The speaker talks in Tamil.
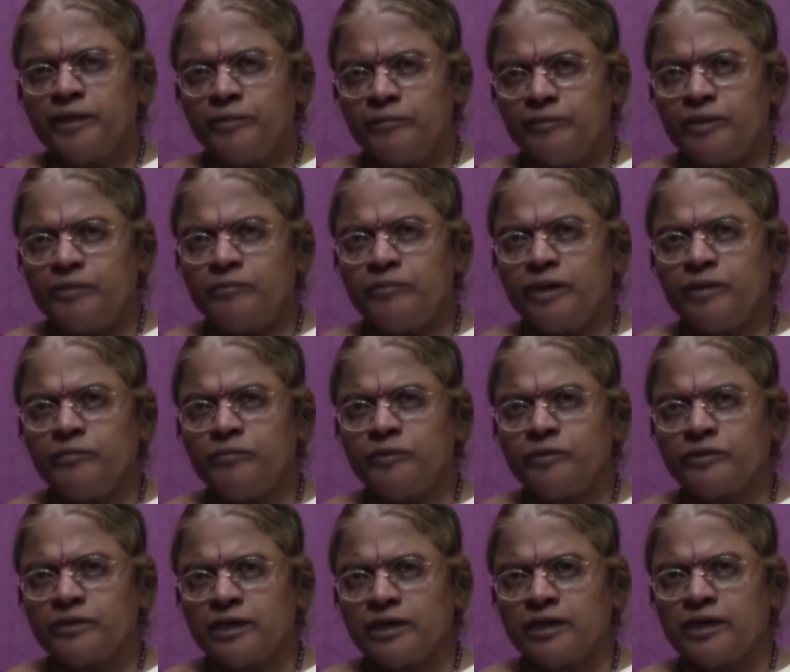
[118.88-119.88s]
எம்பெருமான்
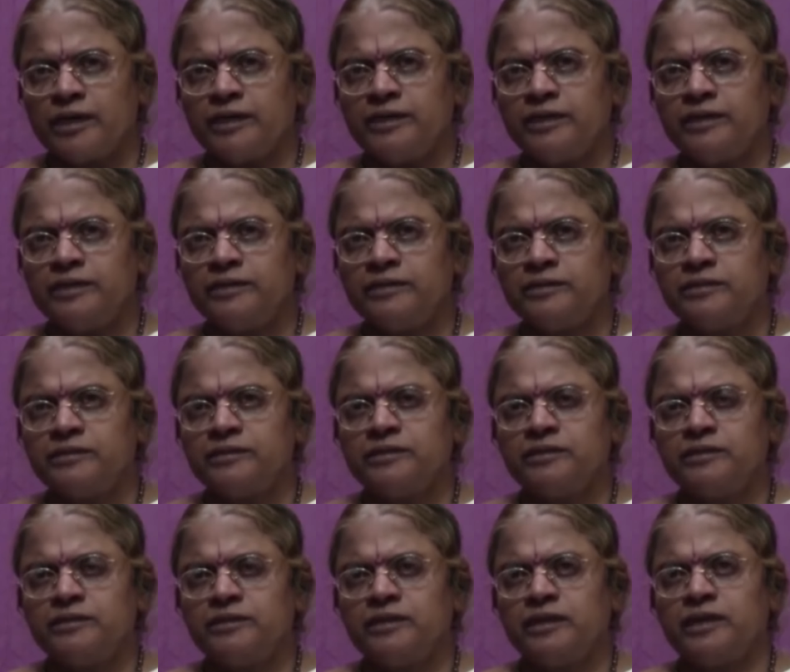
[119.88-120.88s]
போட்ட கருணை இது
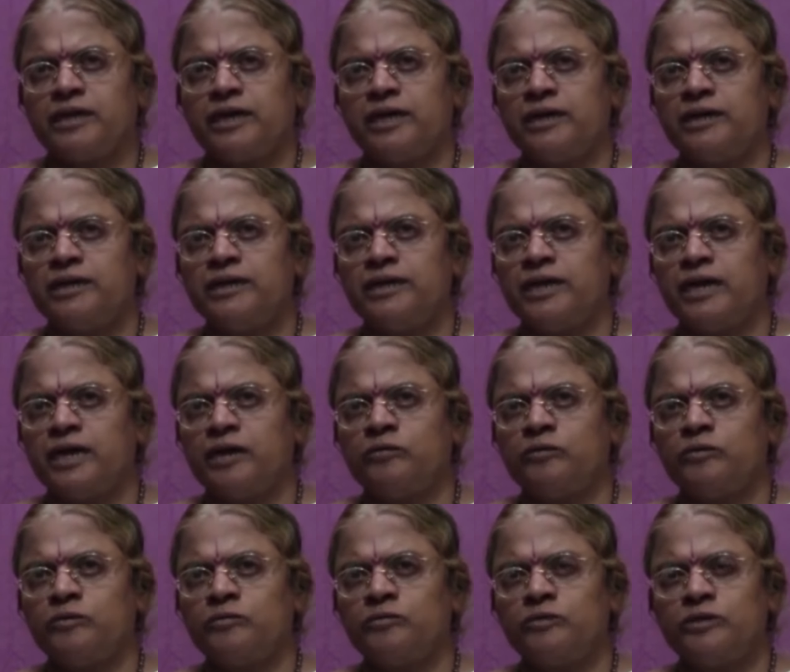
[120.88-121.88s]
இந்த கருணையால்
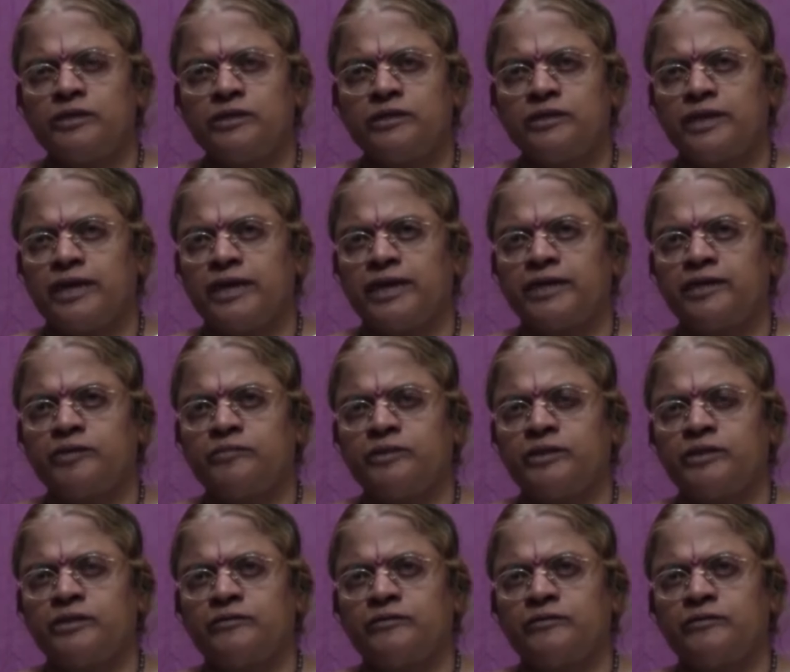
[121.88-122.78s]
ஒரு உயிர் இதை அடையுமே